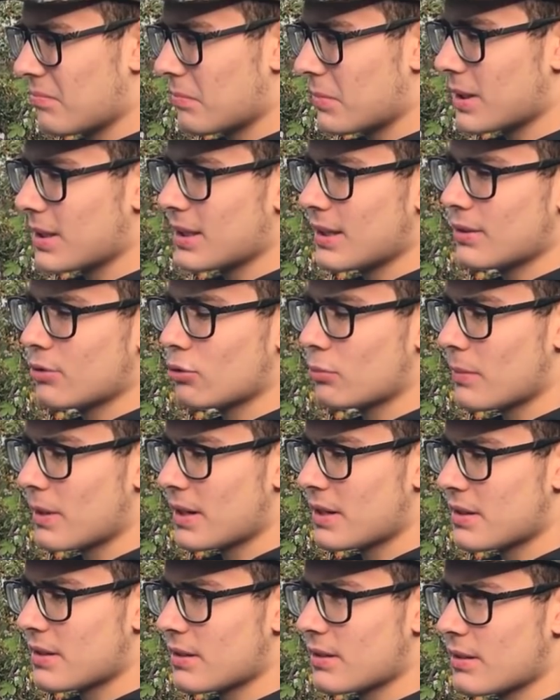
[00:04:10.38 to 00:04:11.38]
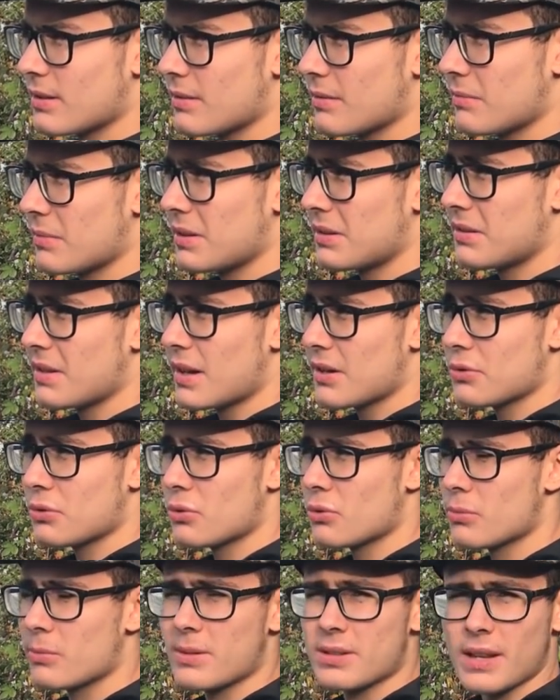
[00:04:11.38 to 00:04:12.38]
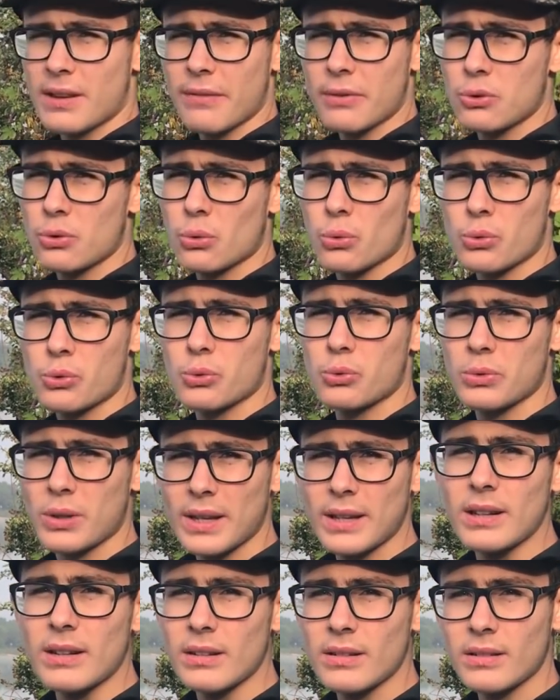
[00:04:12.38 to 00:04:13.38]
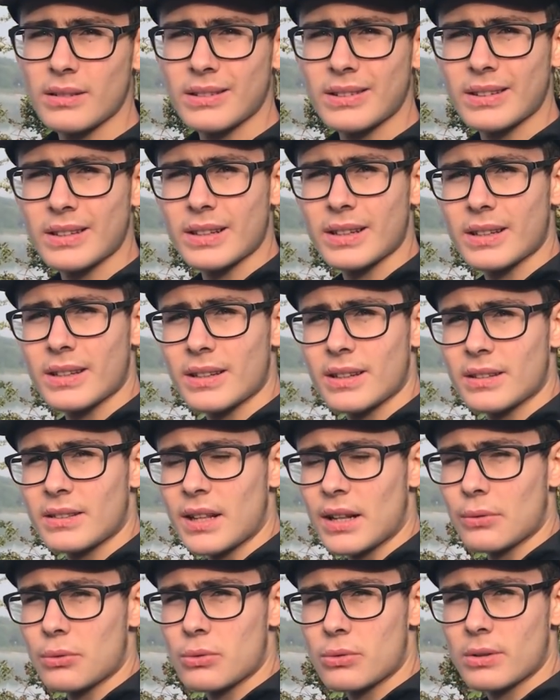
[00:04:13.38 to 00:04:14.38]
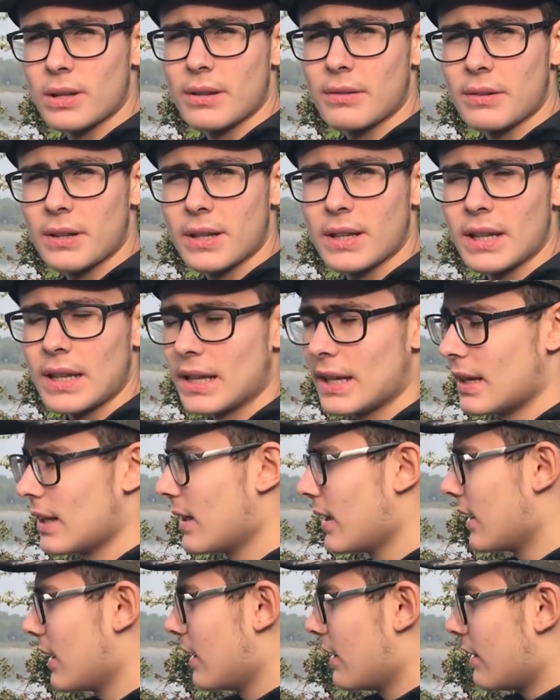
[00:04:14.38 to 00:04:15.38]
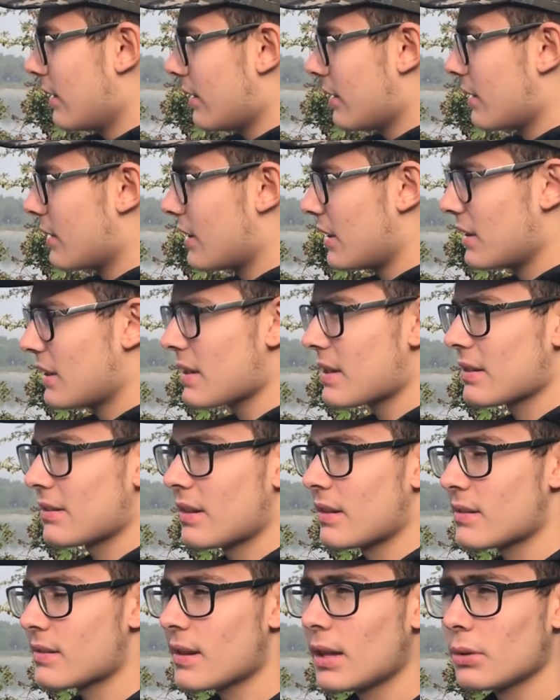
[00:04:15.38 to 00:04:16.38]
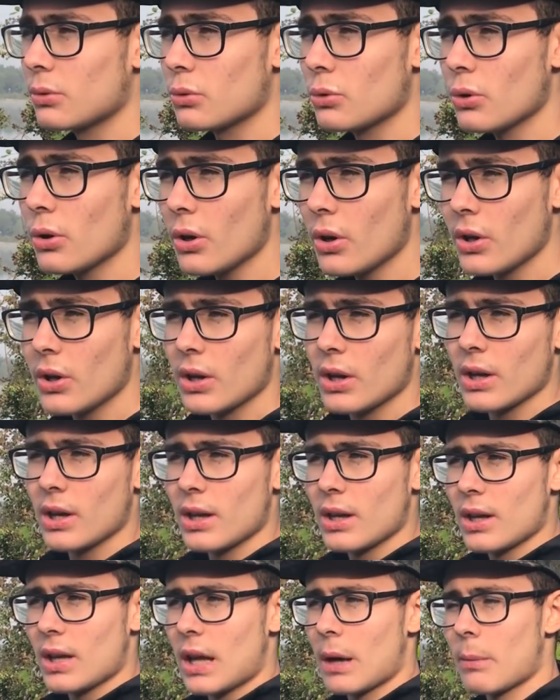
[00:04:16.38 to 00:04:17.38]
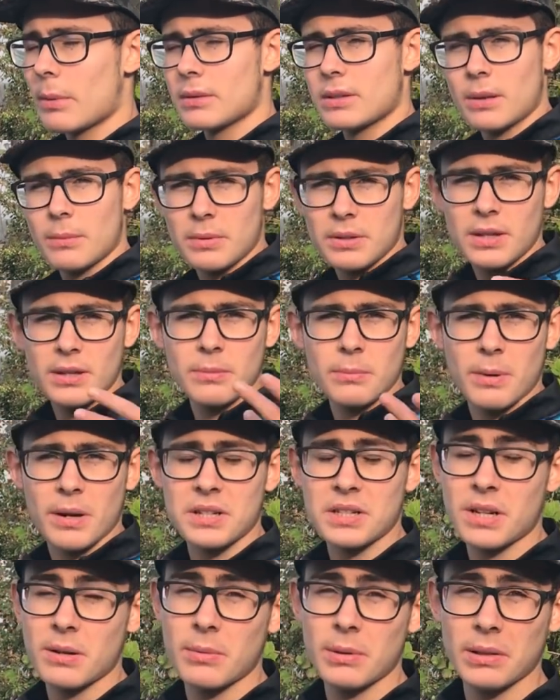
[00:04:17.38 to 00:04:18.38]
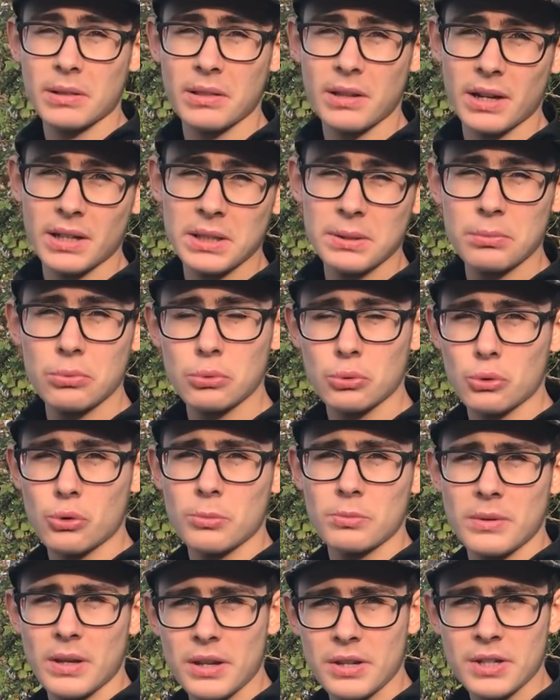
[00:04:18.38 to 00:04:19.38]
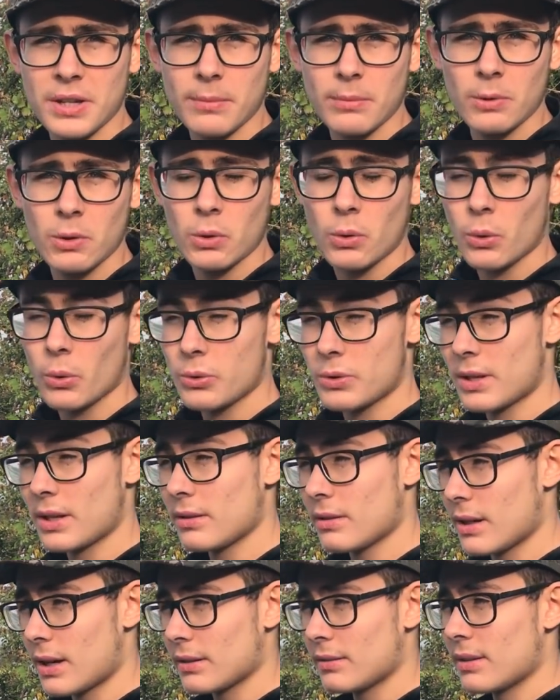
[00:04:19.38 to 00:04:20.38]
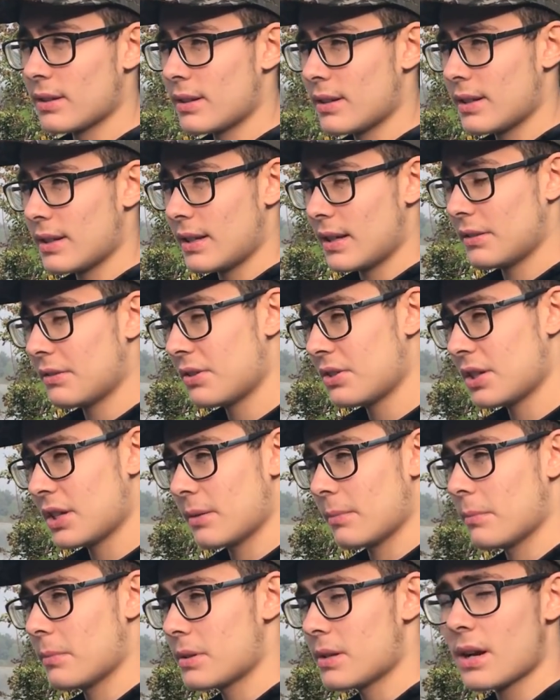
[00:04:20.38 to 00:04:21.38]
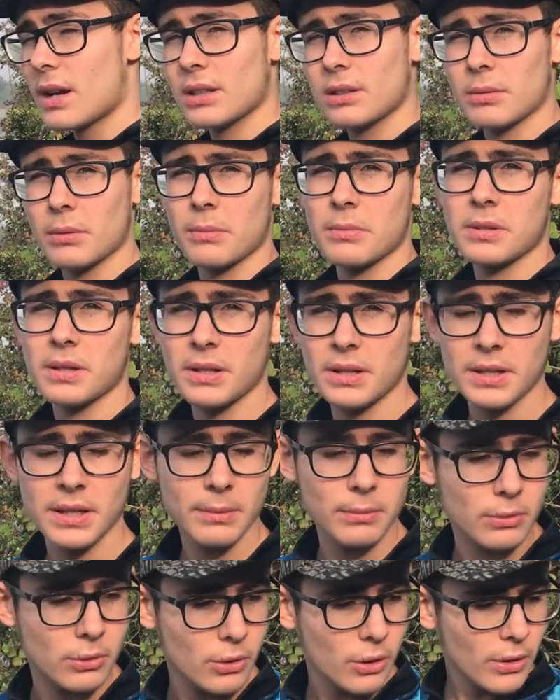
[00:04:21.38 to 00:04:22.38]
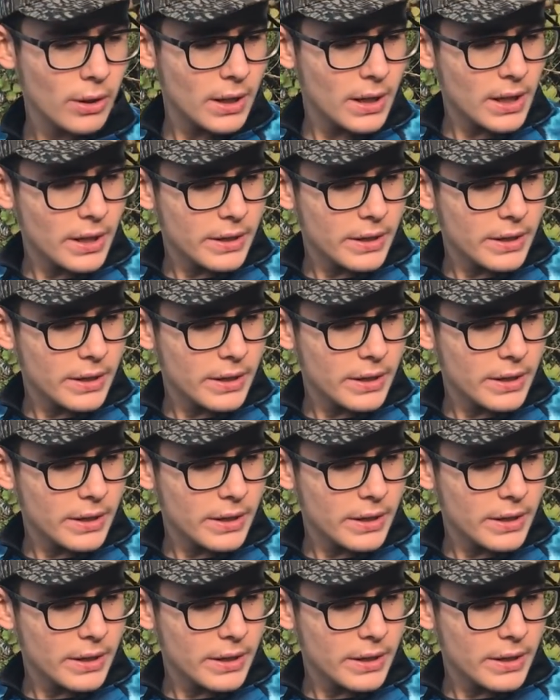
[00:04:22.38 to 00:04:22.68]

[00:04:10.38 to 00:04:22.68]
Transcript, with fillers: balığı tutmak için ihtiyaç duyduğumuz mesafe çok uzun değil. Ee, tatlı su levreyi kıyıda zaten saldırıyor. Ama tabii ki başka balıklarda bu durum değişebiliyor. O yüzden ata, atış erimimizi arttırmamız gerekebiliyor.